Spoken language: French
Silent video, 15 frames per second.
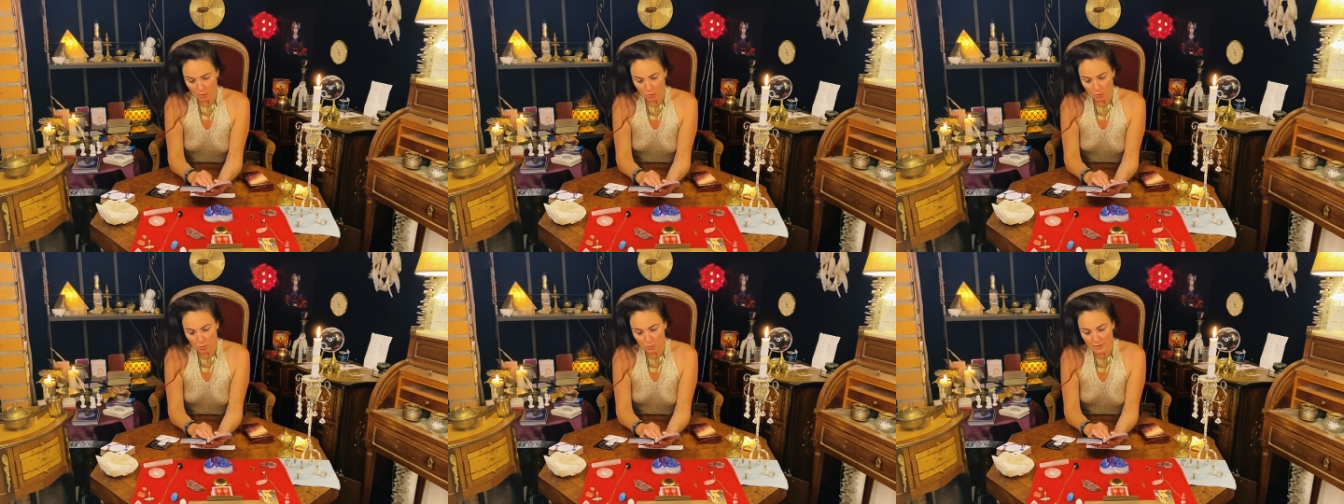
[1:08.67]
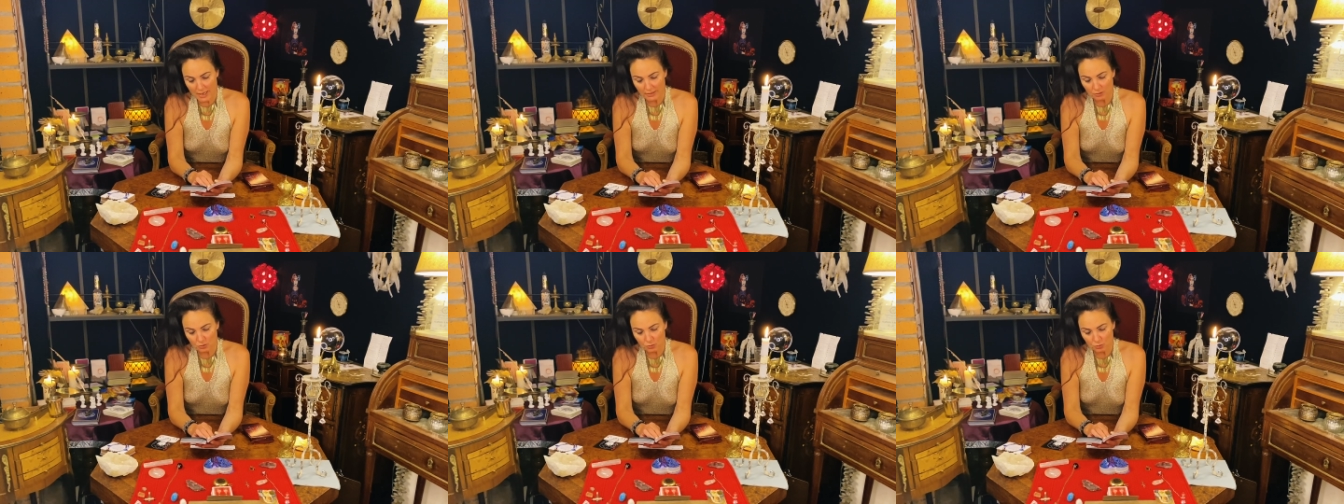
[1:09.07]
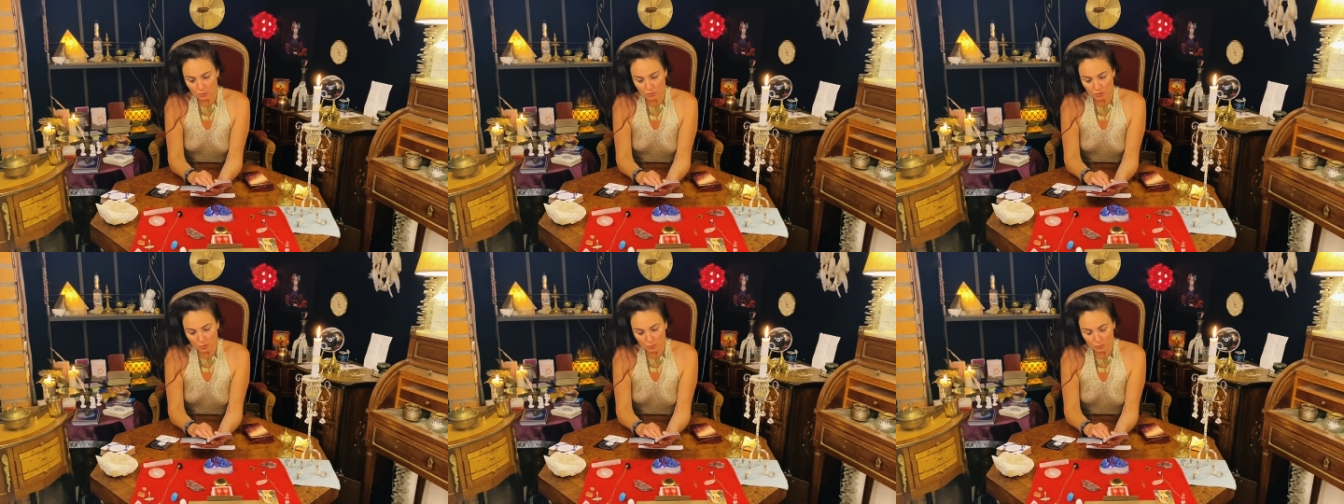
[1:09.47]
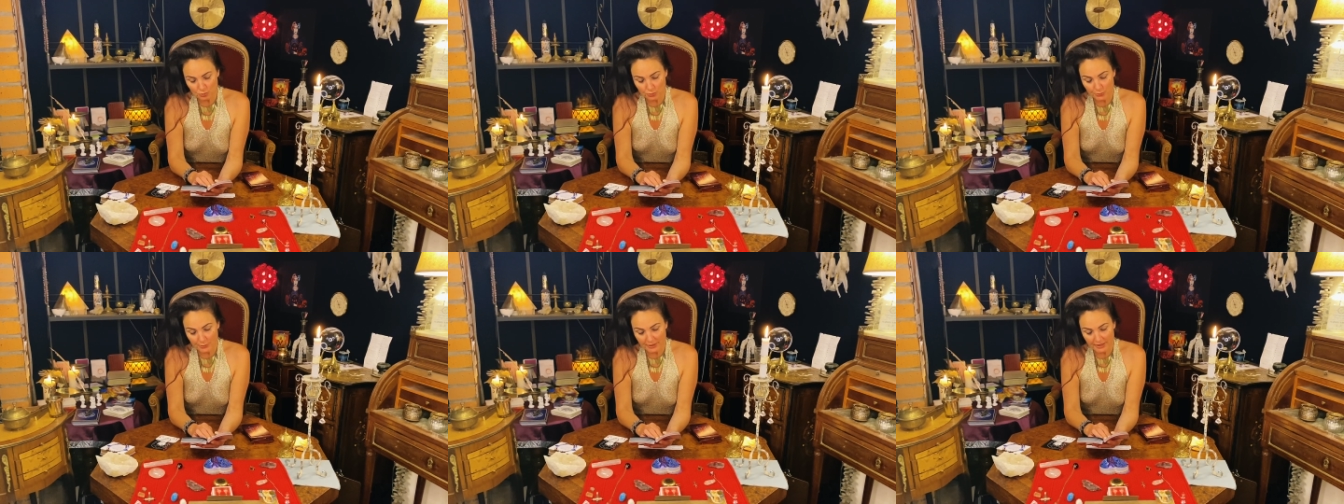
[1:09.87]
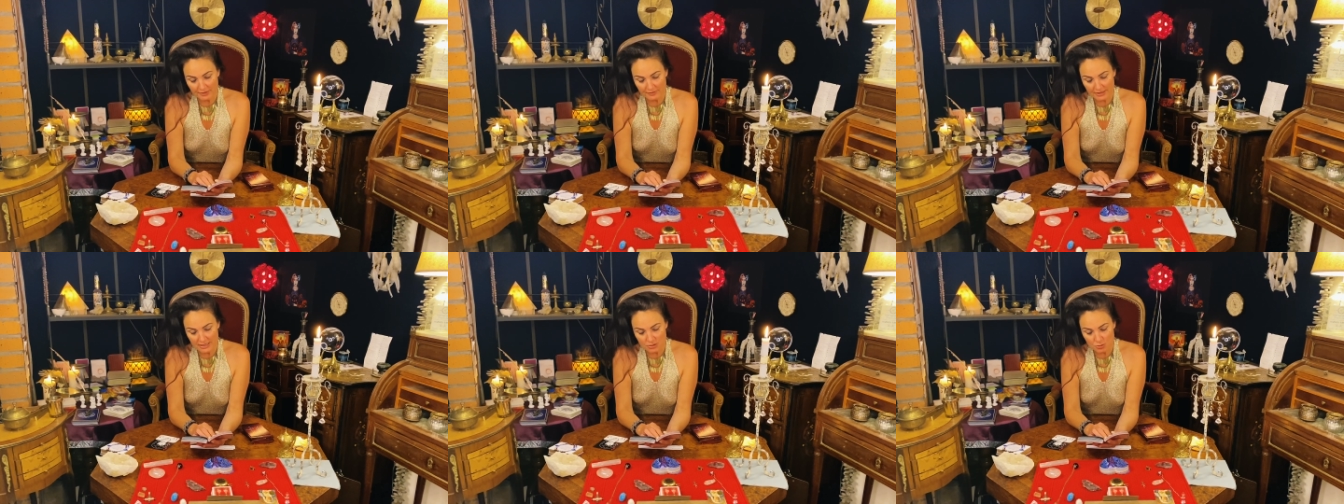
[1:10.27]
On a tout en nous le rêve
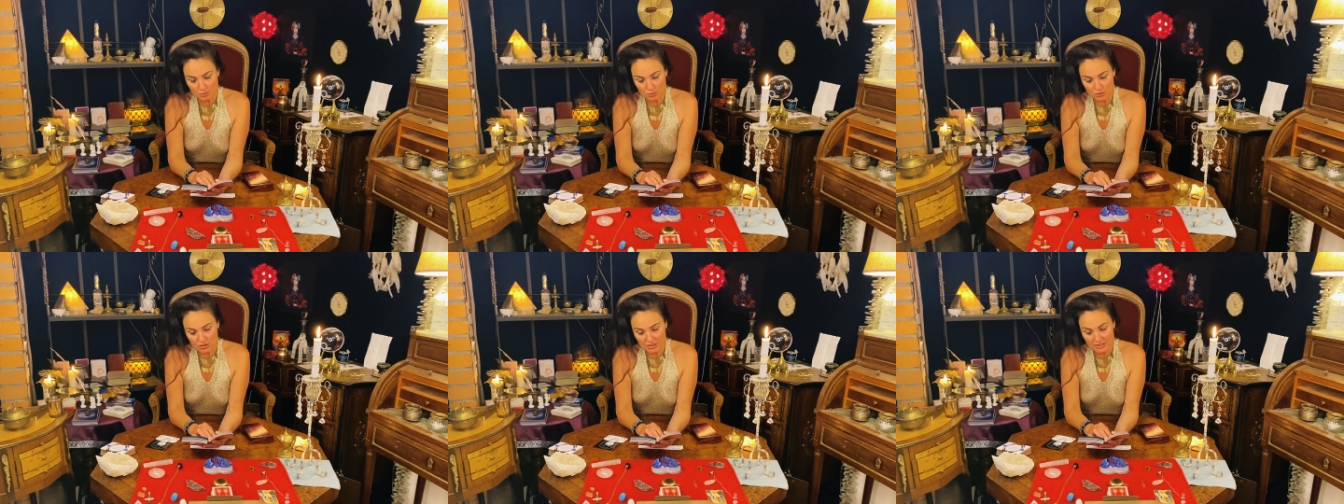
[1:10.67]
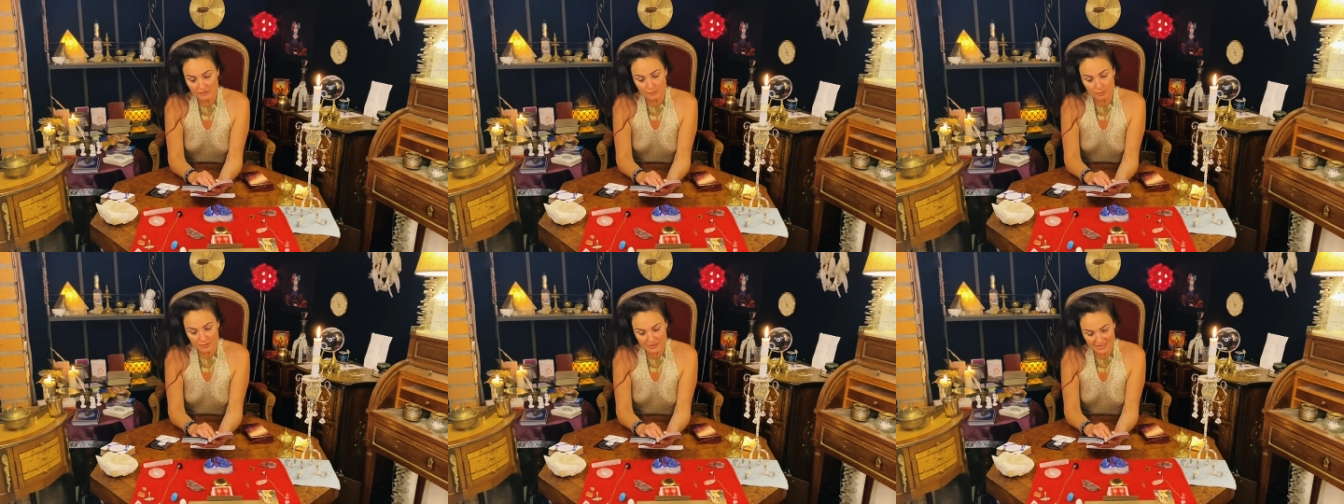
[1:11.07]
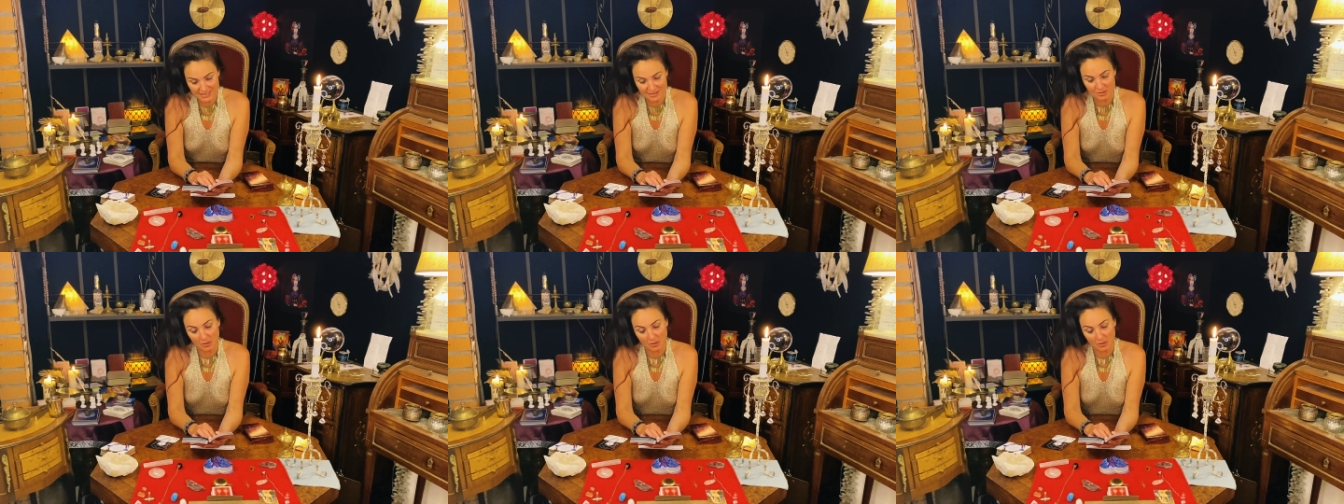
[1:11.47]
d'aller se coucher défoncé de se